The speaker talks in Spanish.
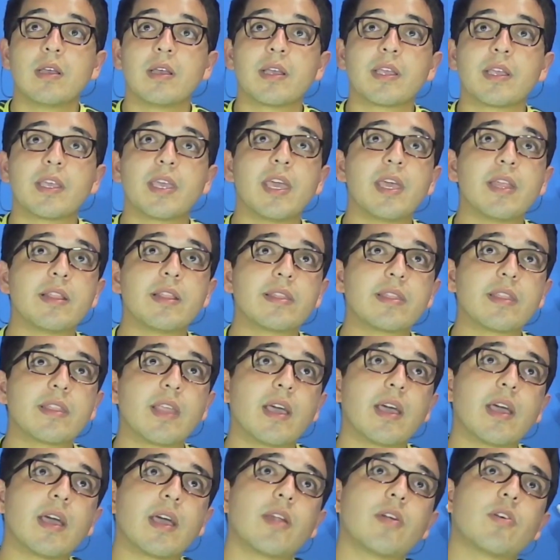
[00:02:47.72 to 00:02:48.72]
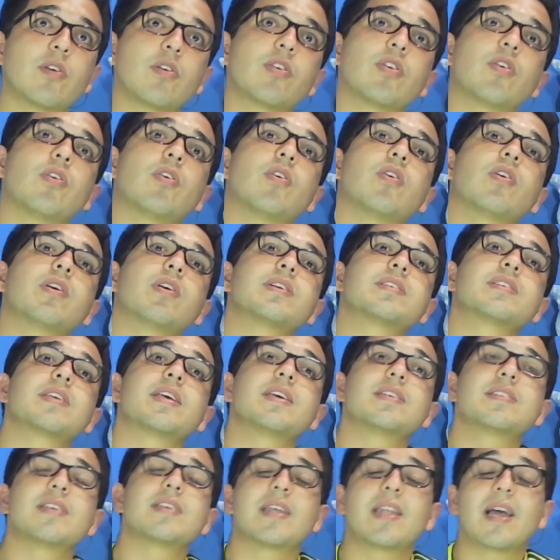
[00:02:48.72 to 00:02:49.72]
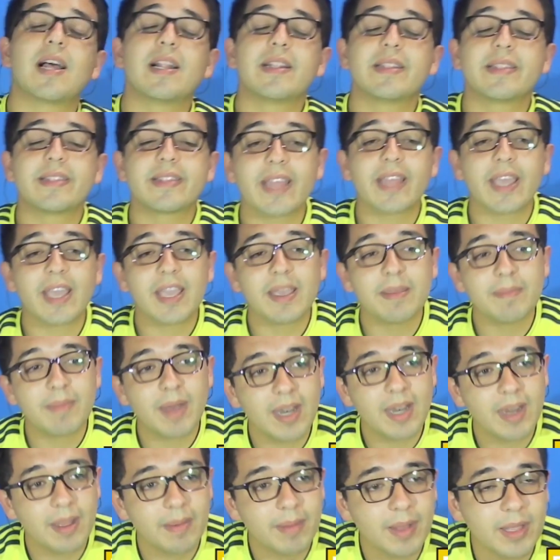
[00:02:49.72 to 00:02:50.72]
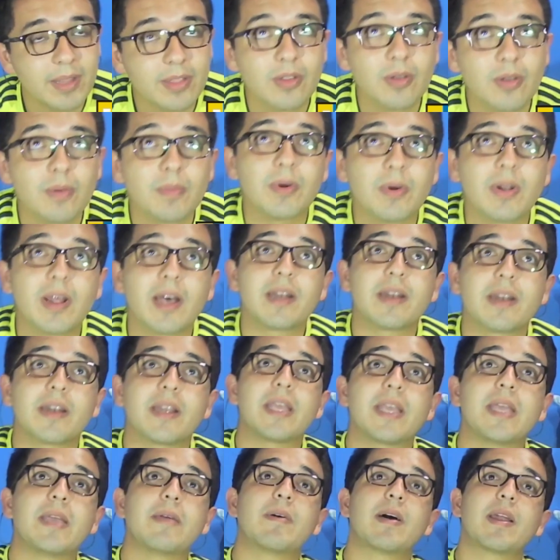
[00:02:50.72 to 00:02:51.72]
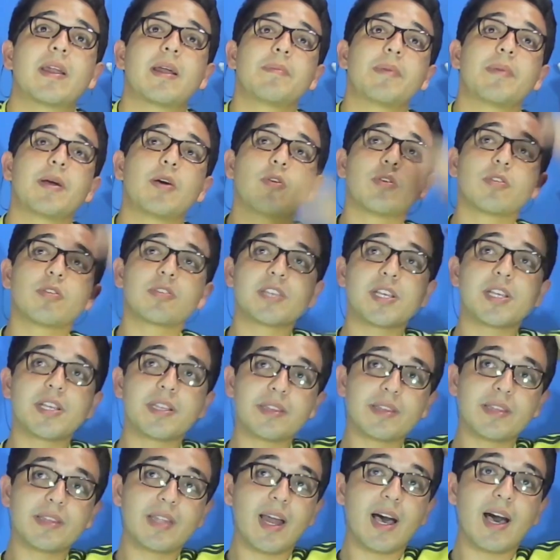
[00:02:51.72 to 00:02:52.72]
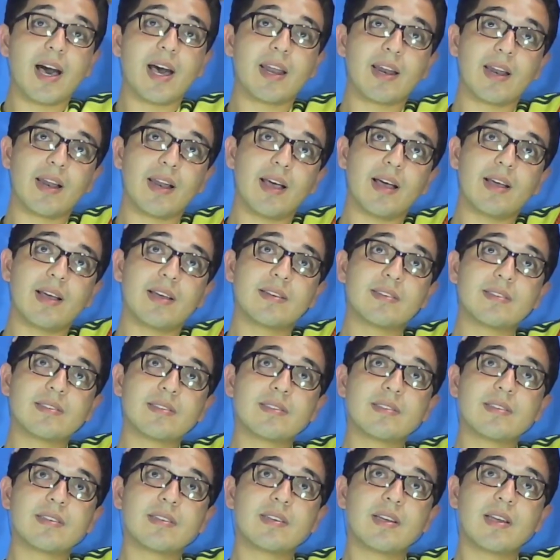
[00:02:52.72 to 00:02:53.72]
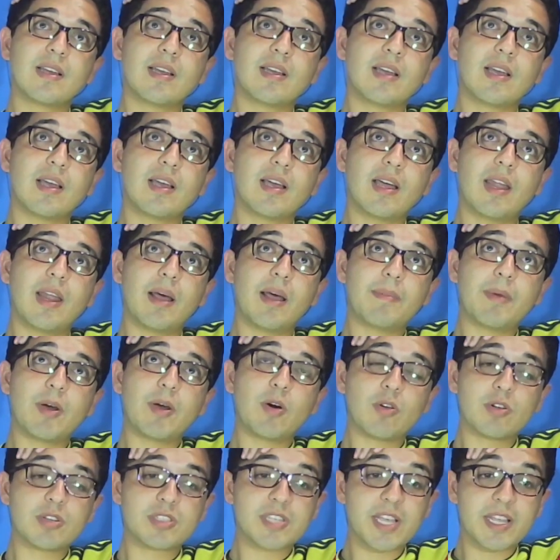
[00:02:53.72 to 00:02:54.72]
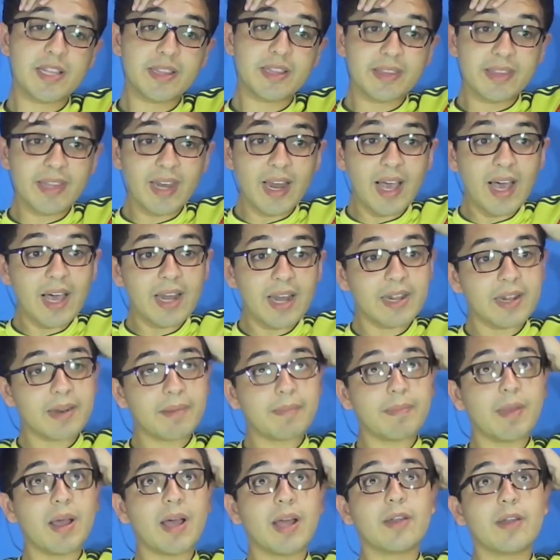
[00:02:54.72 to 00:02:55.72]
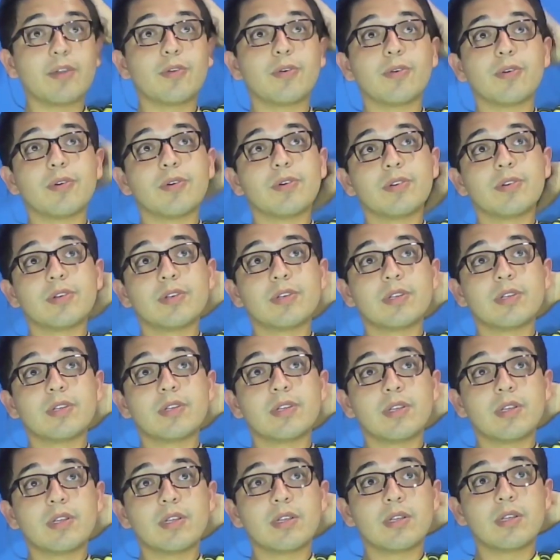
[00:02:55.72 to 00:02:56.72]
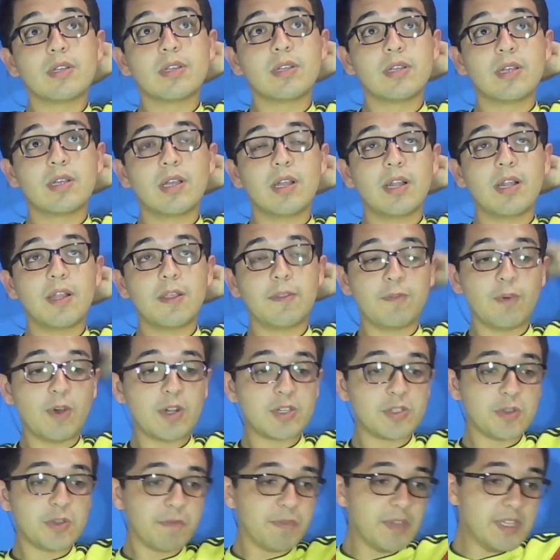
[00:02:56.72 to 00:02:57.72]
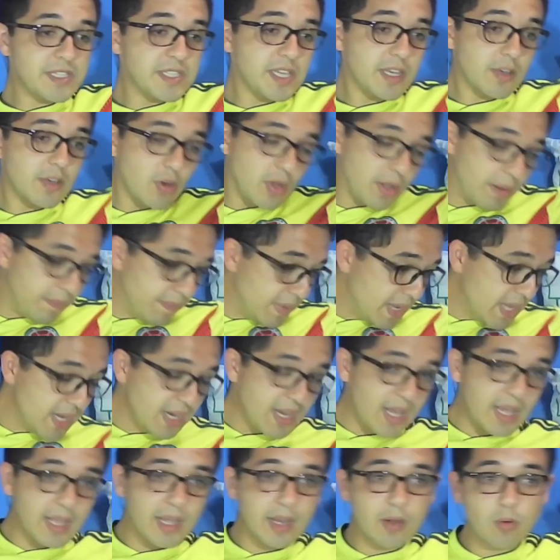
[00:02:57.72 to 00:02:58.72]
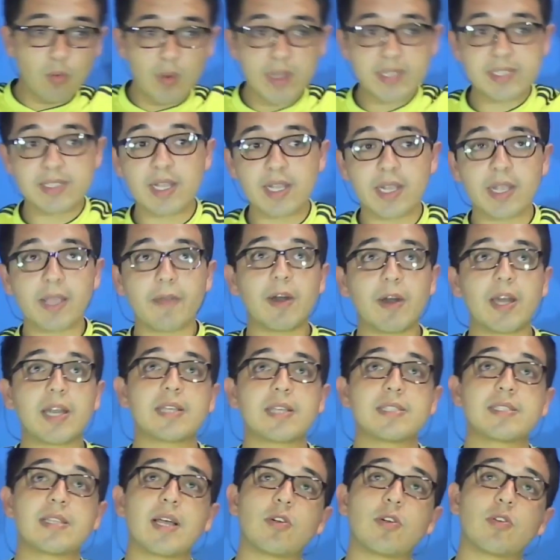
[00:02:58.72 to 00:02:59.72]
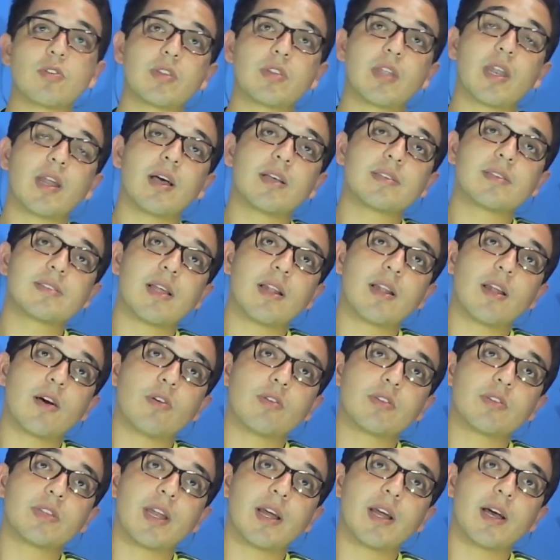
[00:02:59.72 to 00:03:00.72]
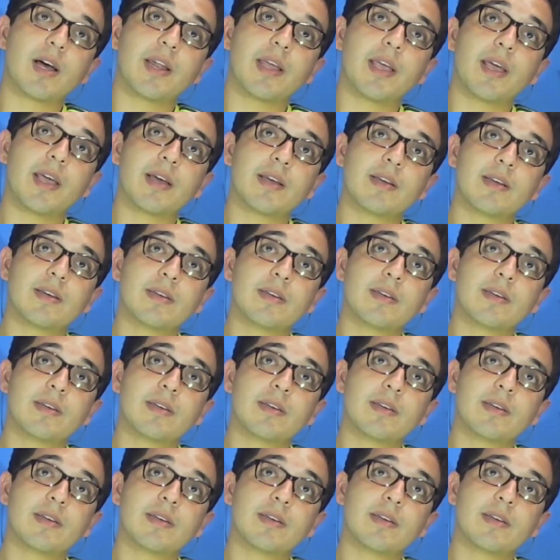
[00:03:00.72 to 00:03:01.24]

Quintero, no, es que será el tema, la mandó por arriba, era mejor centrarla. Era mejor centrar, hermano. El esfuerzo físico de mina, de cuesta que van hasta, otra, hasta la otra área.